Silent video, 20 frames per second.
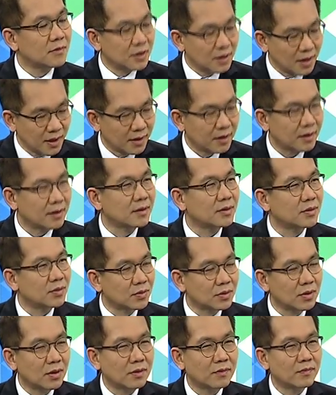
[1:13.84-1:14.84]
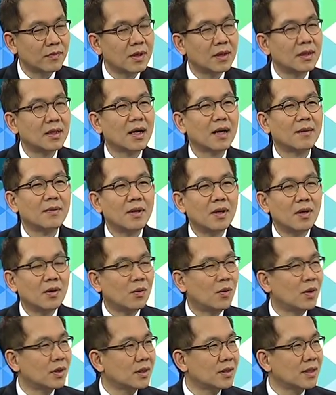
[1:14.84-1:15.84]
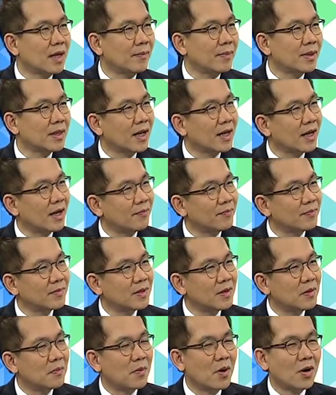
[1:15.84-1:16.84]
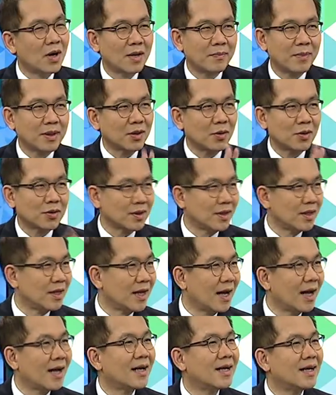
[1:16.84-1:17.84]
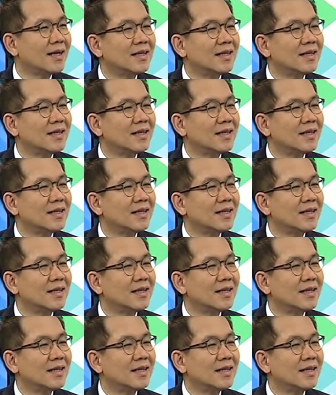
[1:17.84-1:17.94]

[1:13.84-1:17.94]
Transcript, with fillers: ไหมใช่ถูกต้องนะครับควอเตอร์3เป็นไงครับมองกันไม่โต4นะ